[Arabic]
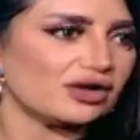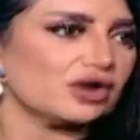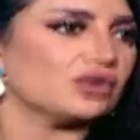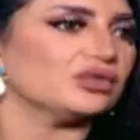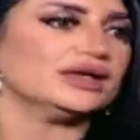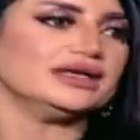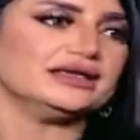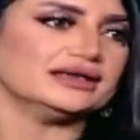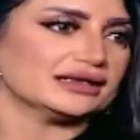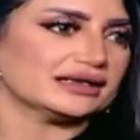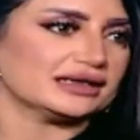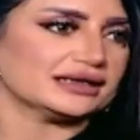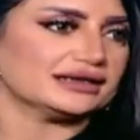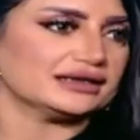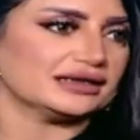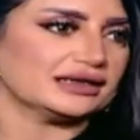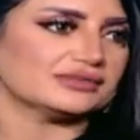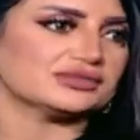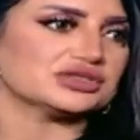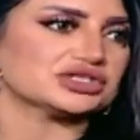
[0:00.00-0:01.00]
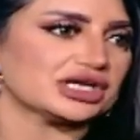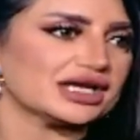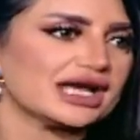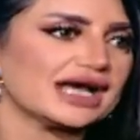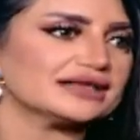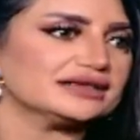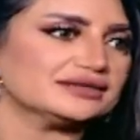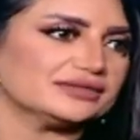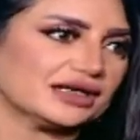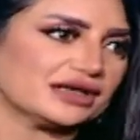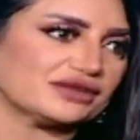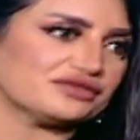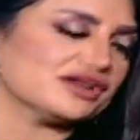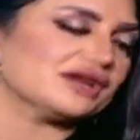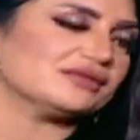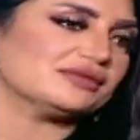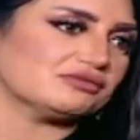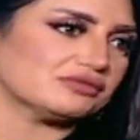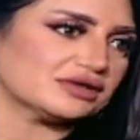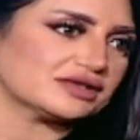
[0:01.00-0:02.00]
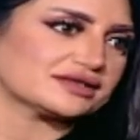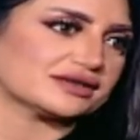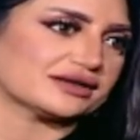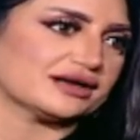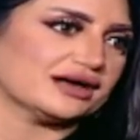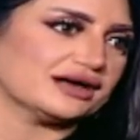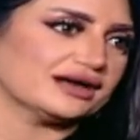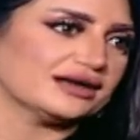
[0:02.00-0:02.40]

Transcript: قويه لان مش اي حد بيعرف يعمل مسرح دي